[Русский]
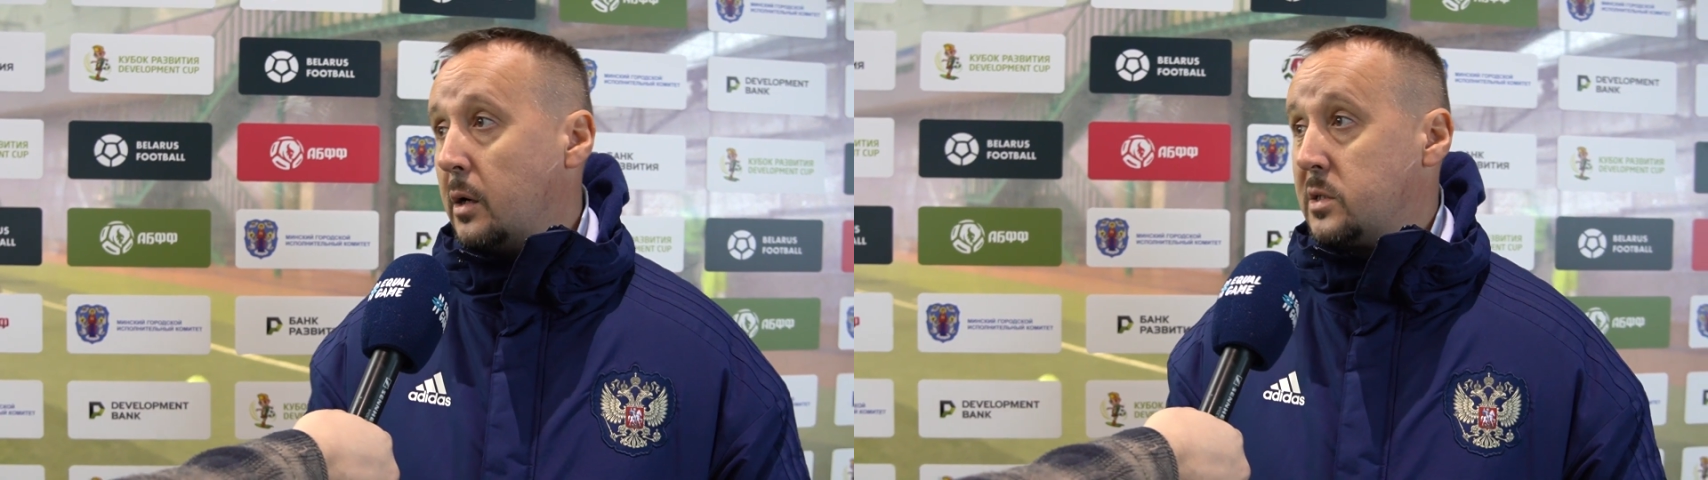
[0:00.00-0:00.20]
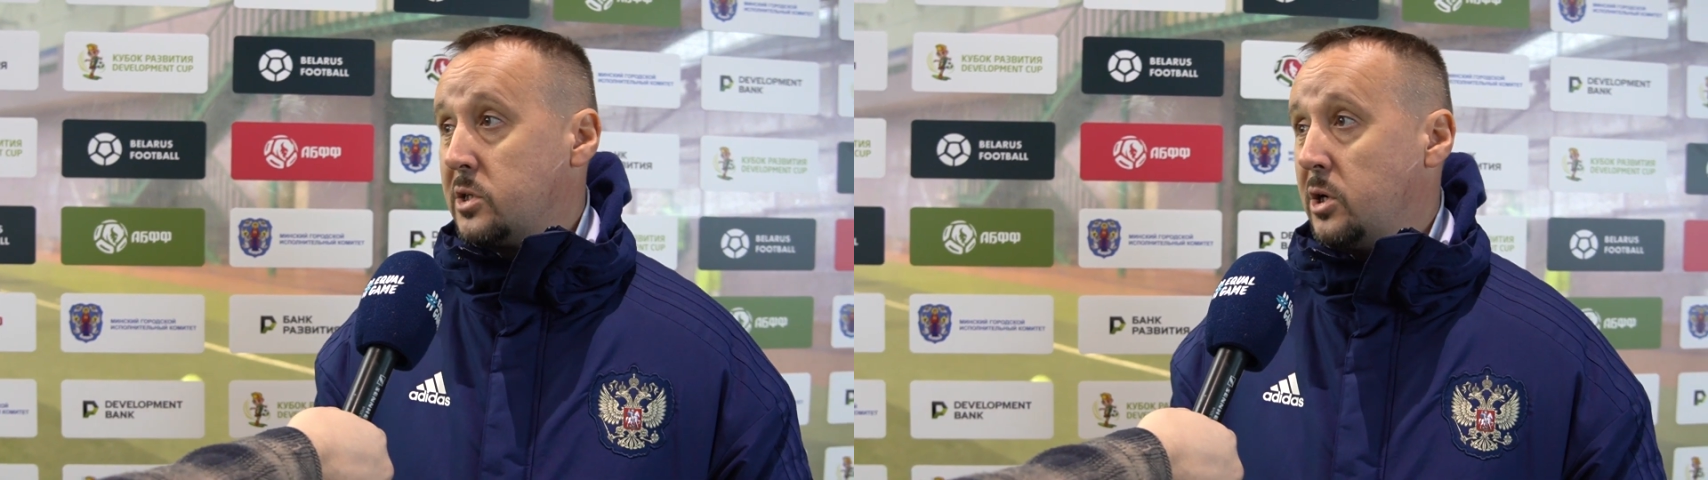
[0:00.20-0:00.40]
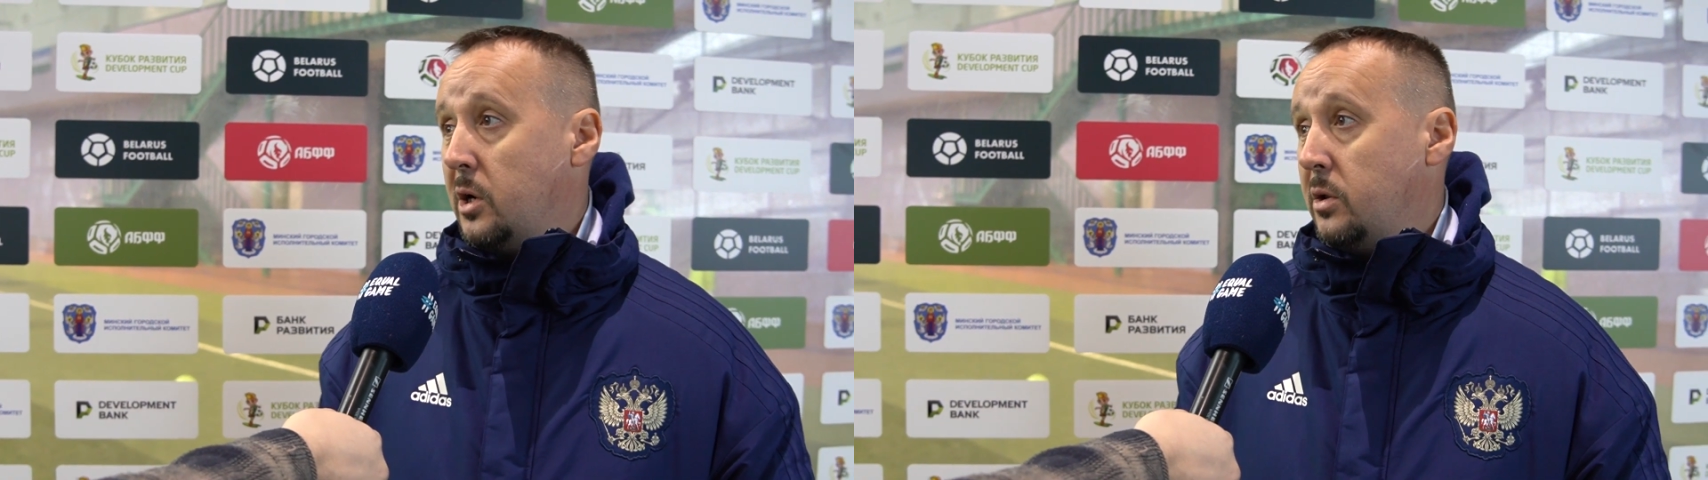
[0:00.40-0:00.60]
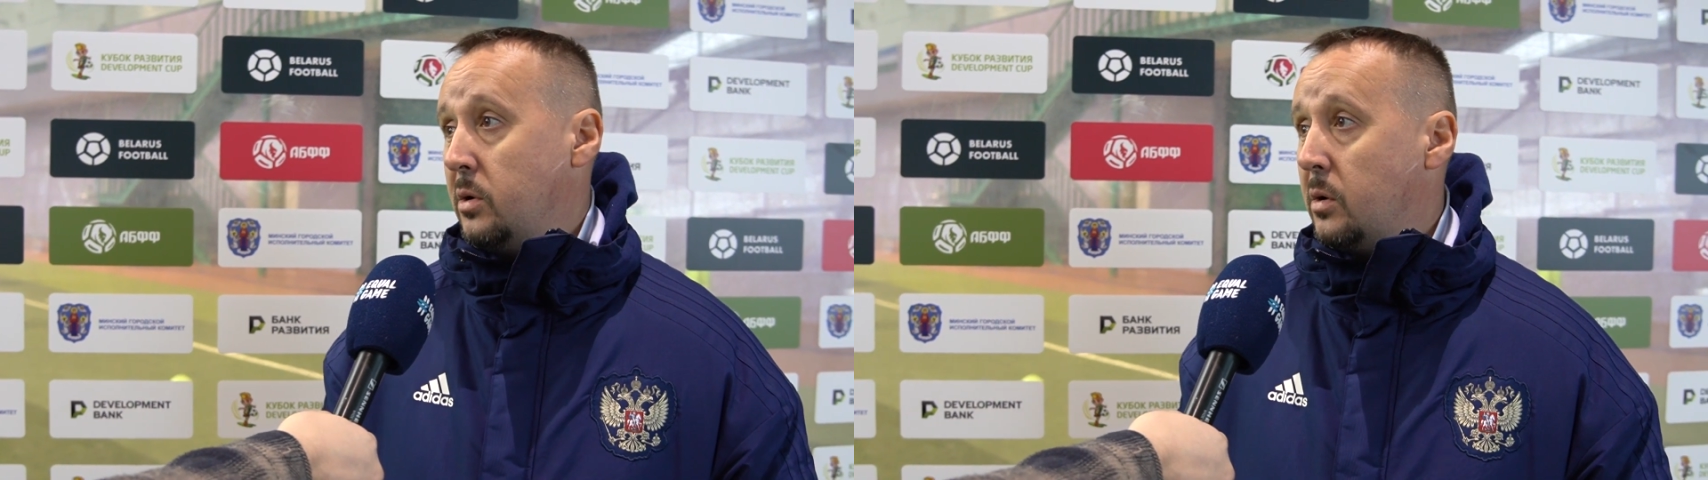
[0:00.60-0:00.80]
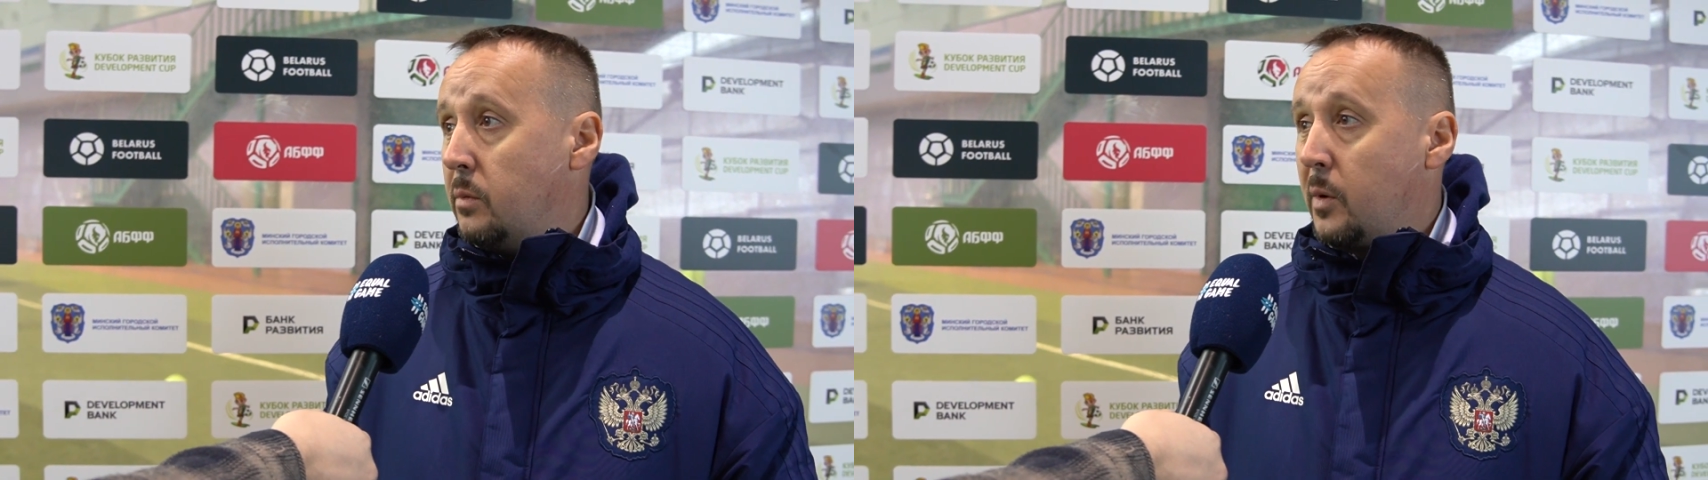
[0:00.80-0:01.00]
К
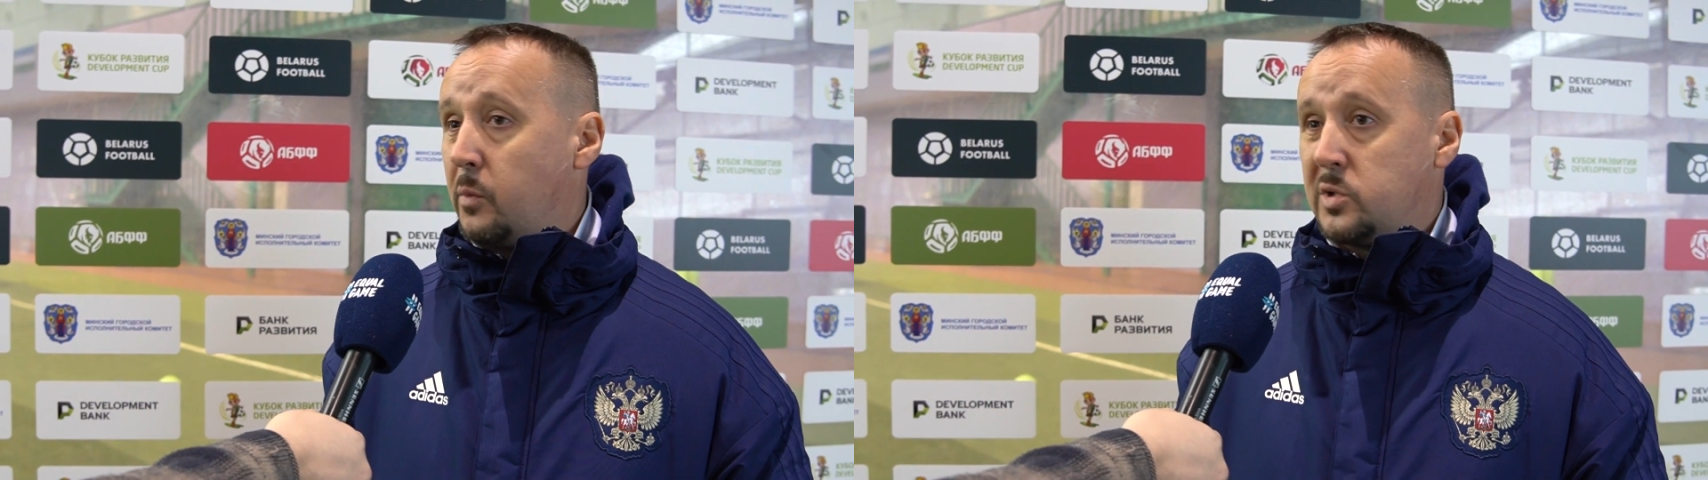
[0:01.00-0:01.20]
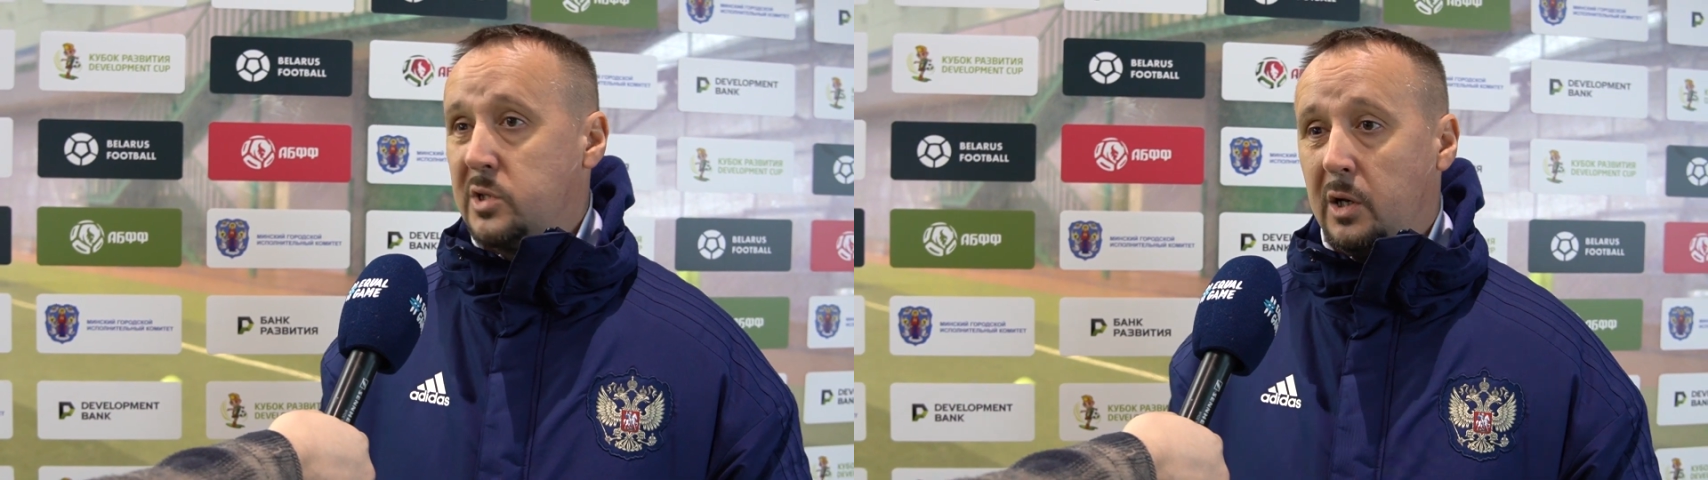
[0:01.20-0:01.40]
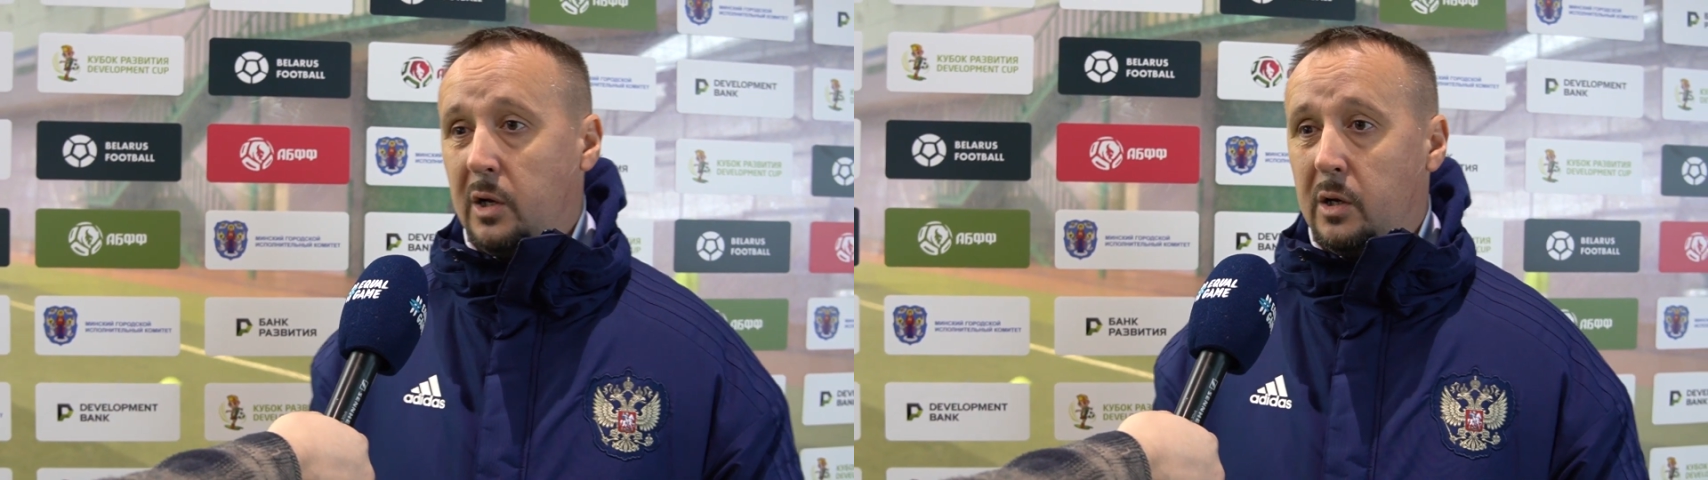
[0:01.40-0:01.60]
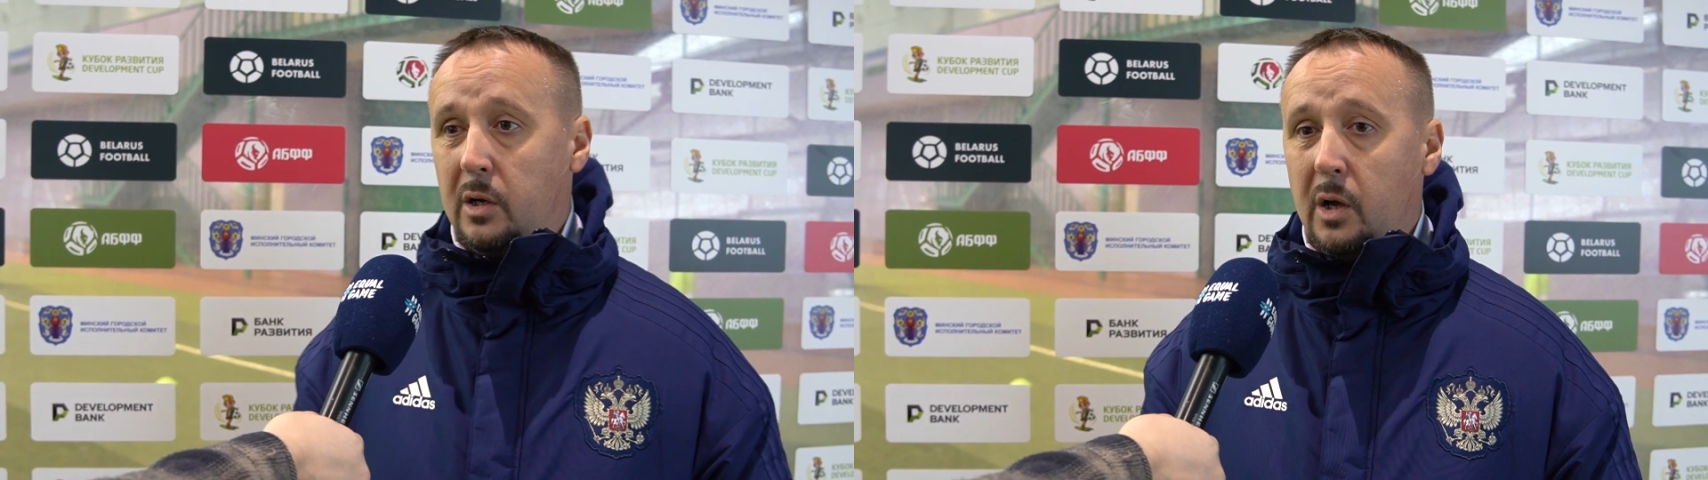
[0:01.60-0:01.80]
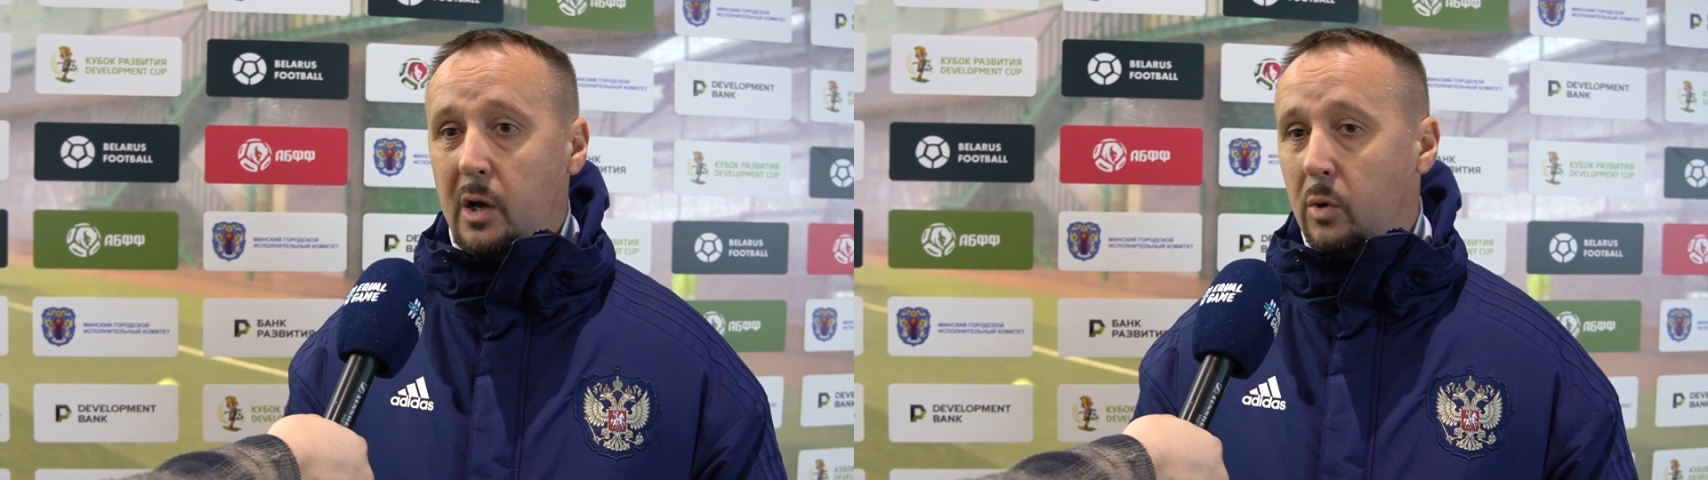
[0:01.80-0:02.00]
сожалению, пропустили